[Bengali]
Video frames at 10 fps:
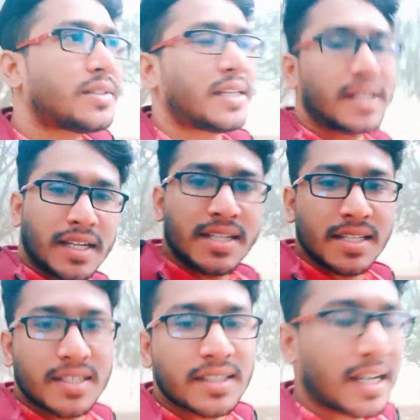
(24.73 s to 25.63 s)
ছেড়ে
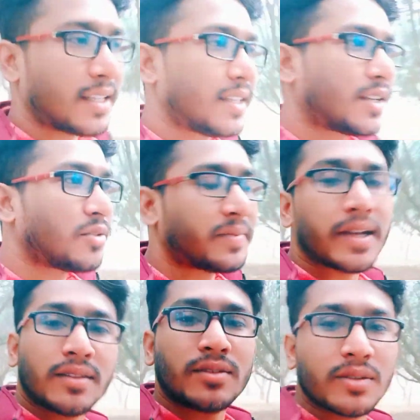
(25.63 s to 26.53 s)
এসেছে তাদেরকেও
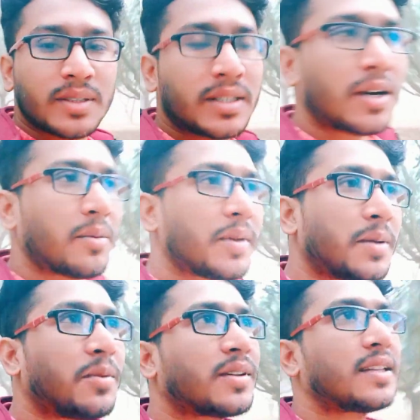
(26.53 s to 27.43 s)
প্রাধান্য দিতে হবে
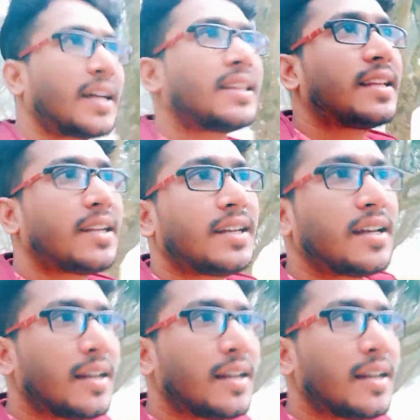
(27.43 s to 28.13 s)
এবং তাদের